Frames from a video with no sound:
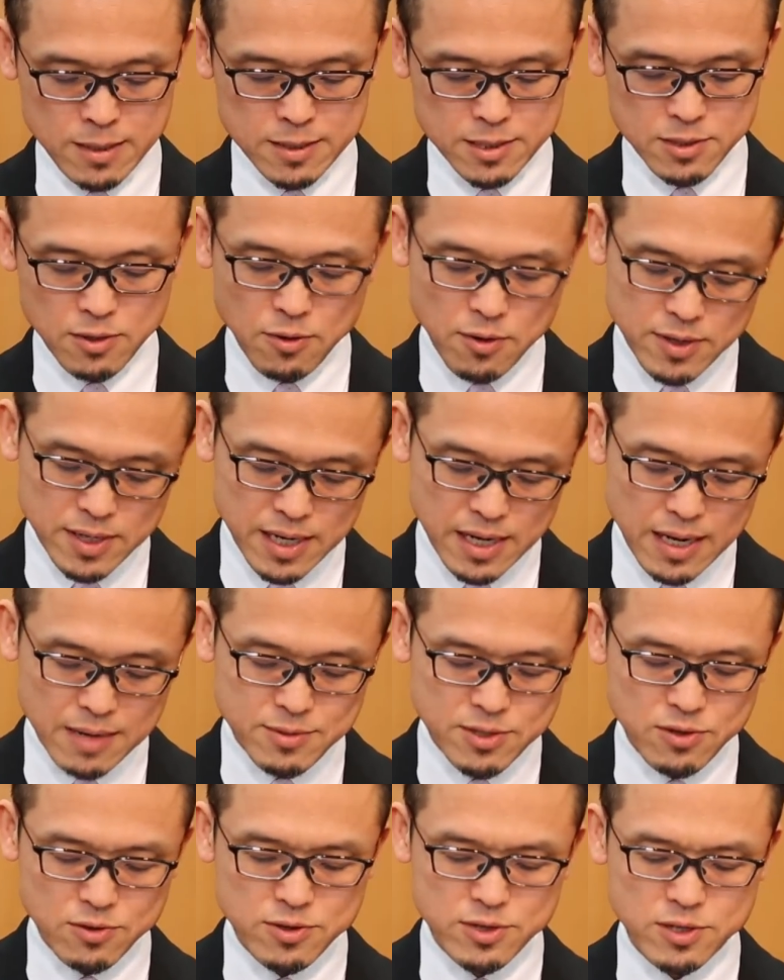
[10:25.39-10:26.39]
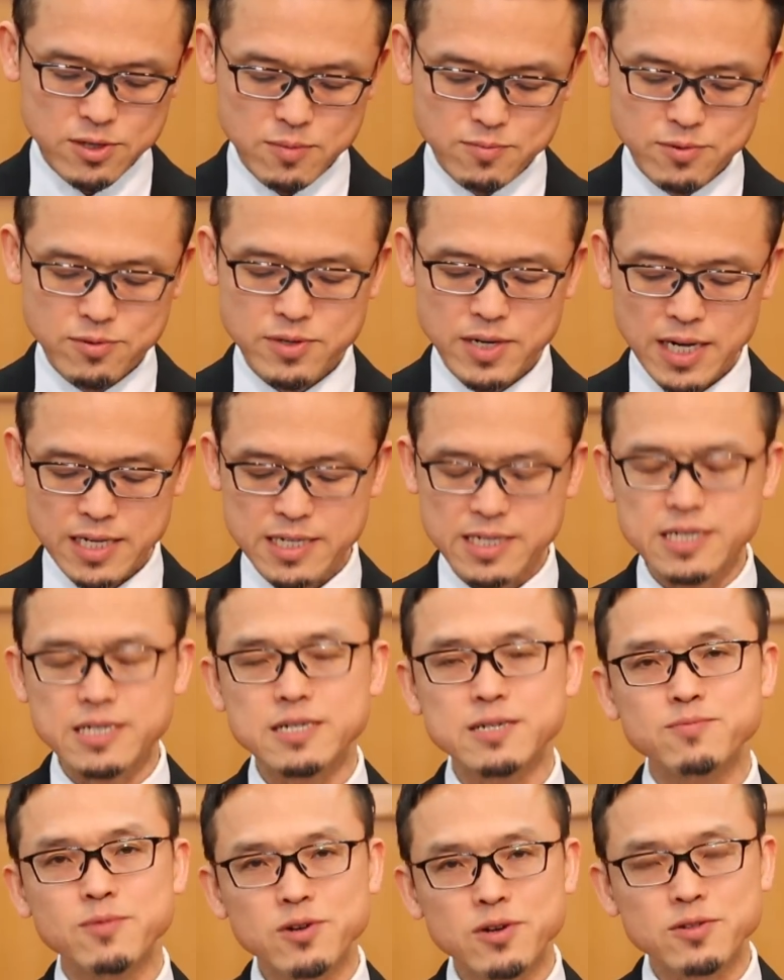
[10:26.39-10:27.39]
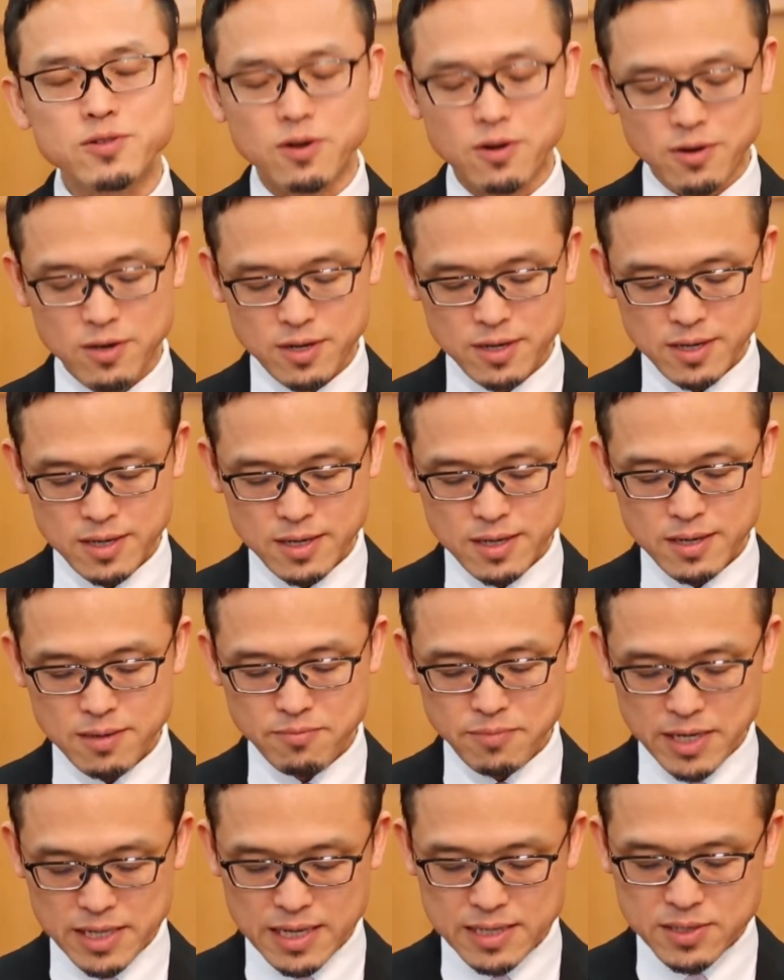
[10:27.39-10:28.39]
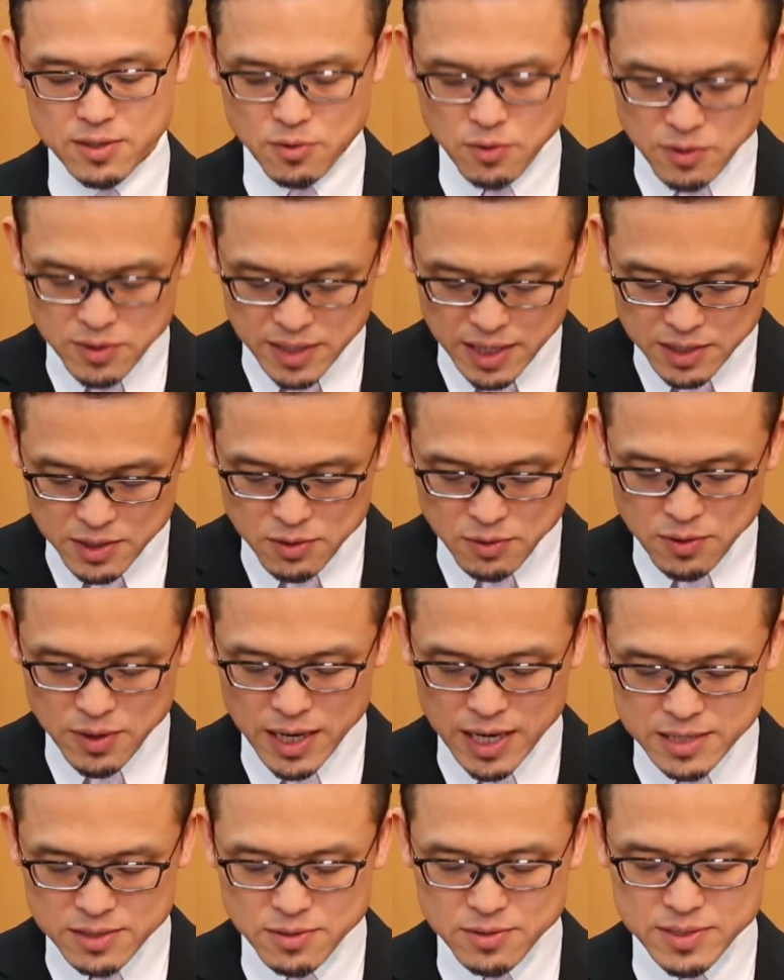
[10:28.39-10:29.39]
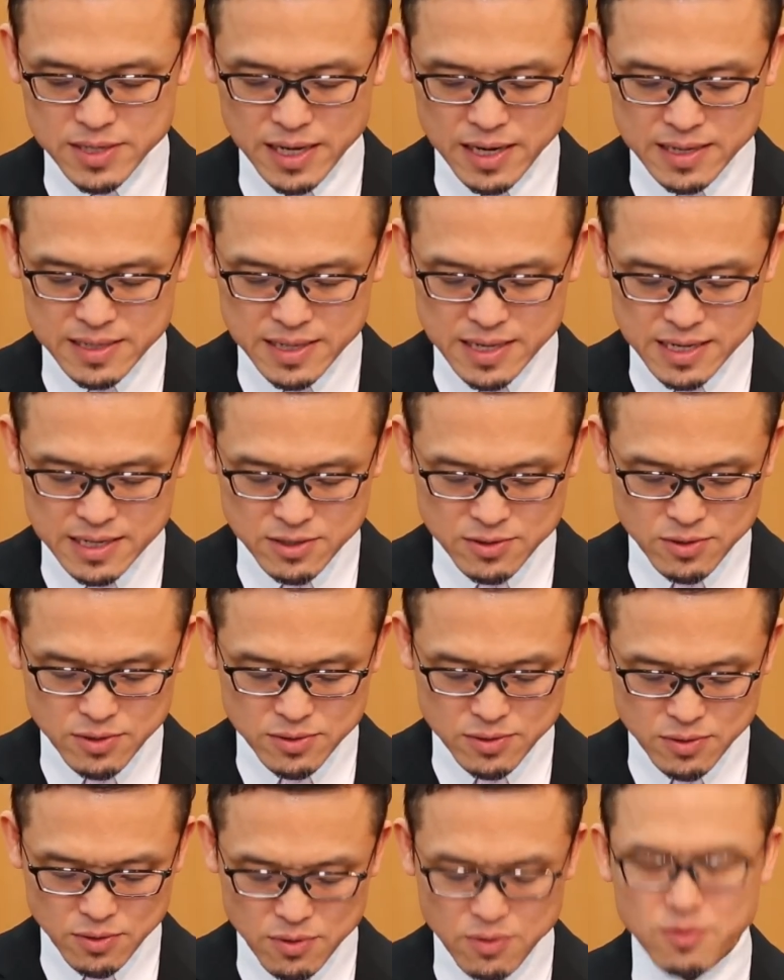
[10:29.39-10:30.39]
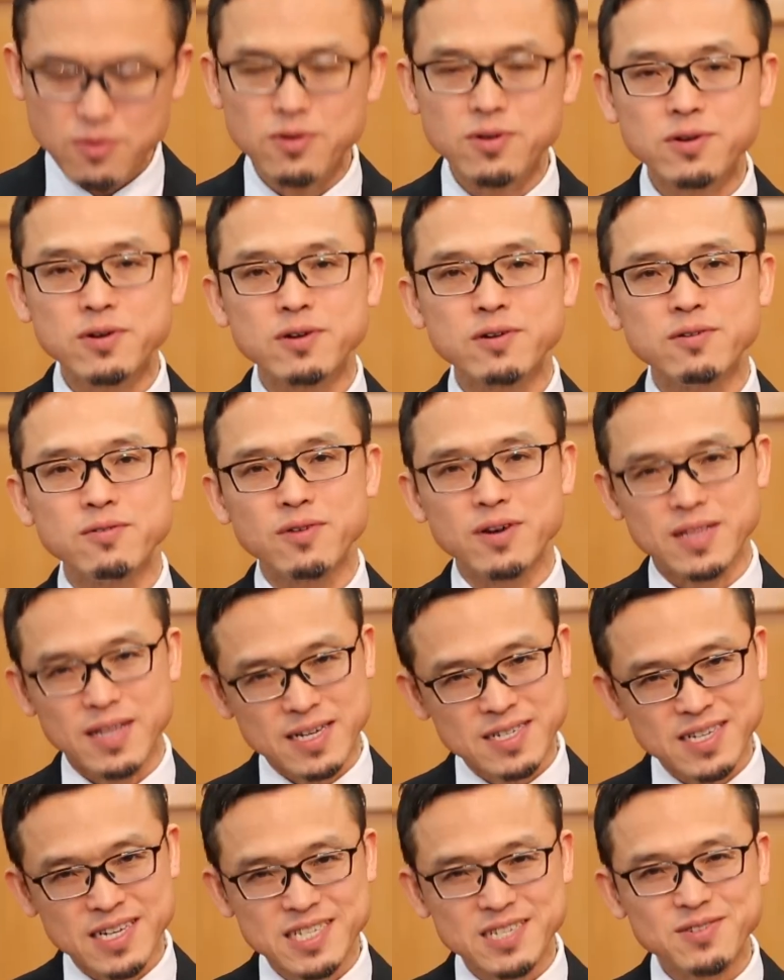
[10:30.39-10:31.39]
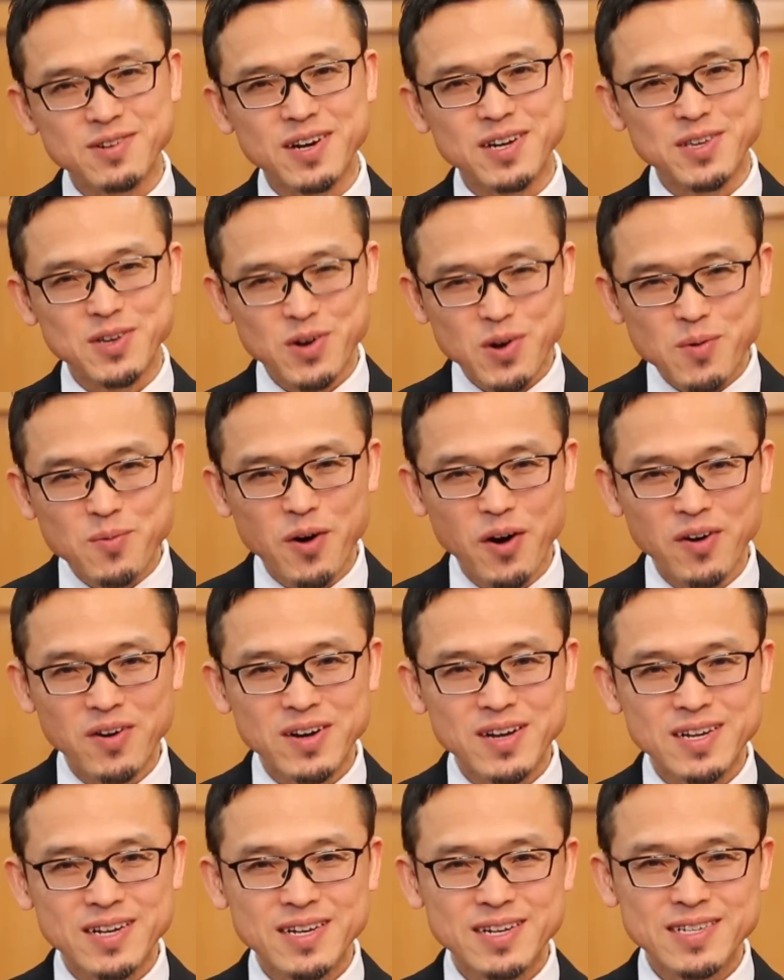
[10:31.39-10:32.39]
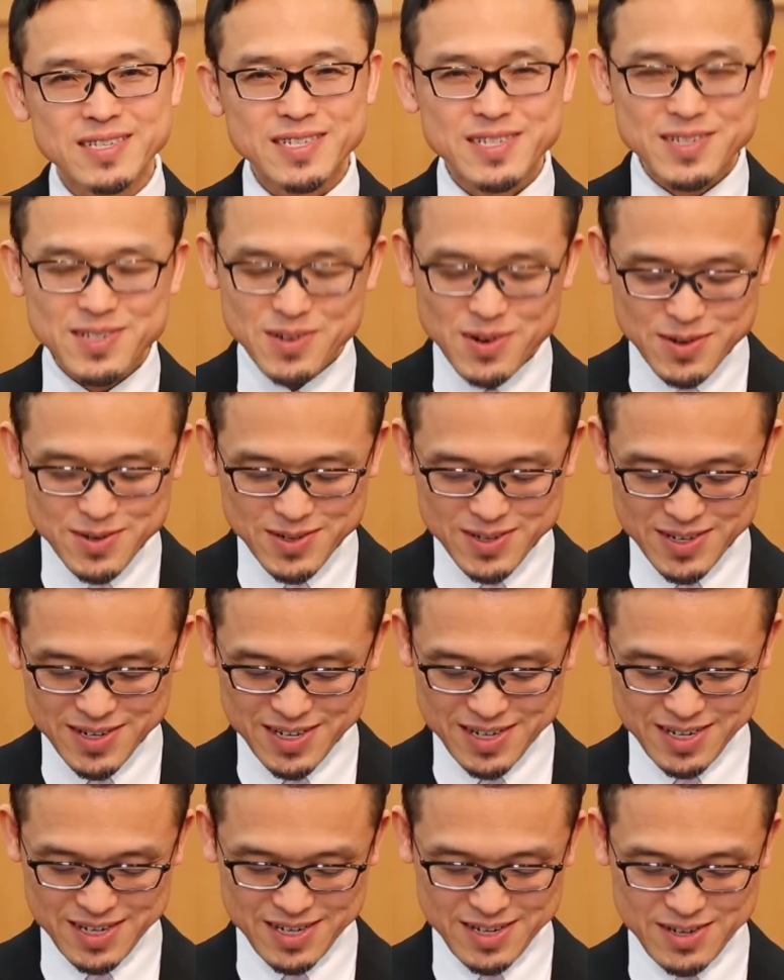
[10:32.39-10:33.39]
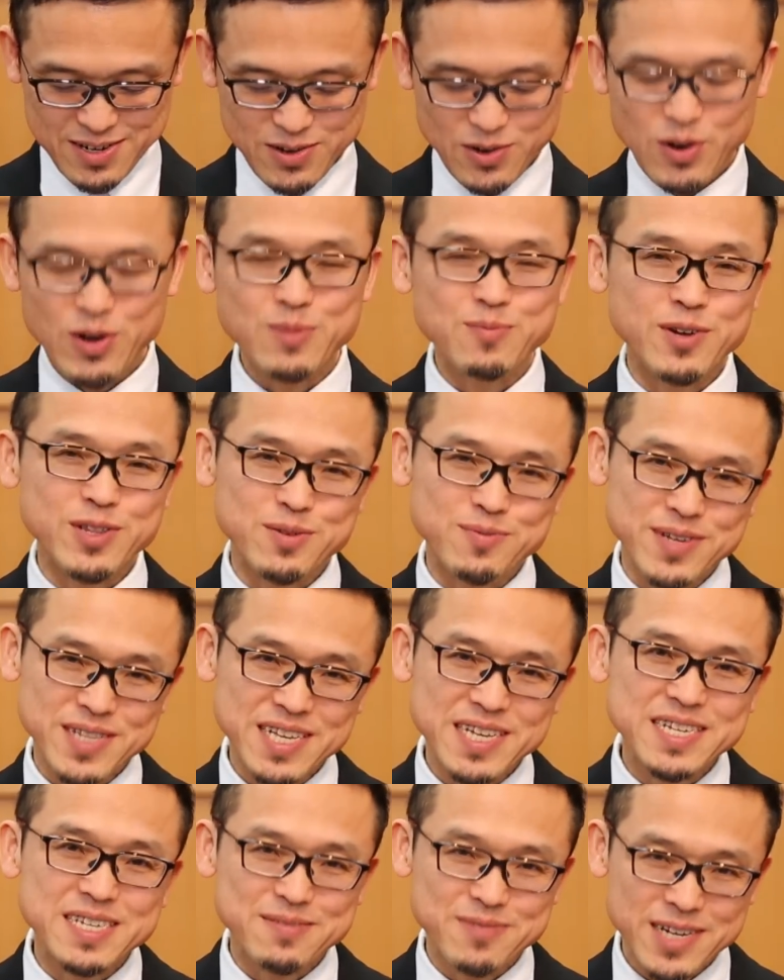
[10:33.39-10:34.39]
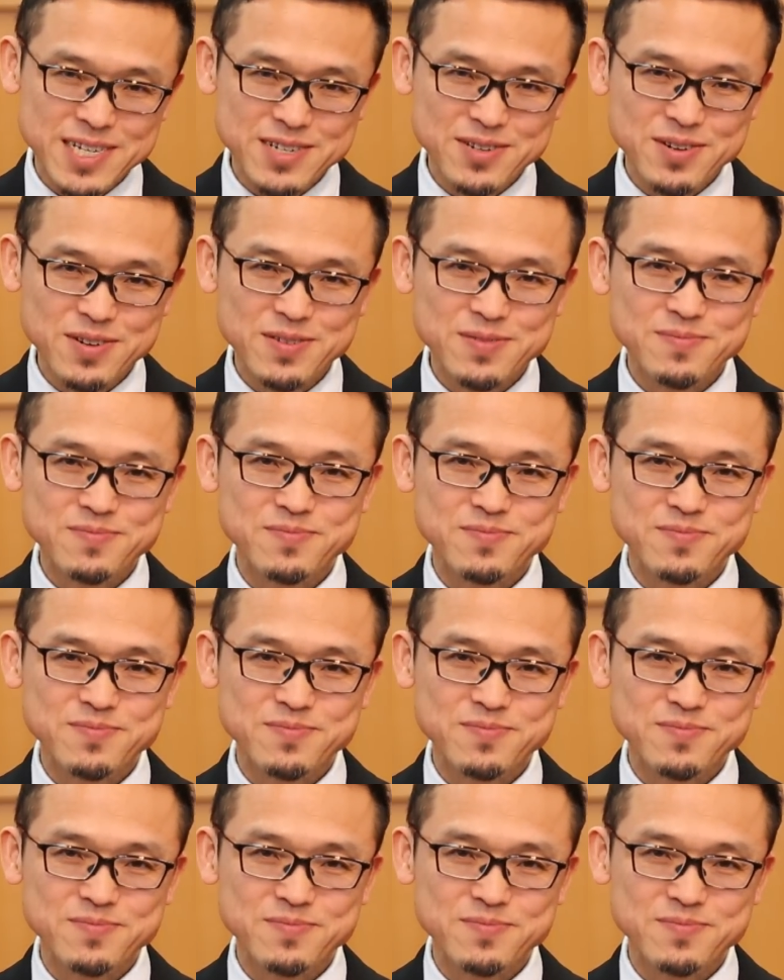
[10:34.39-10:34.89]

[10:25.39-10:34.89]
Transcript: そのような神の国の文化に生きるものと、またそのような教会とされていくことを、私たちは今日も強く追い求めていきましょう。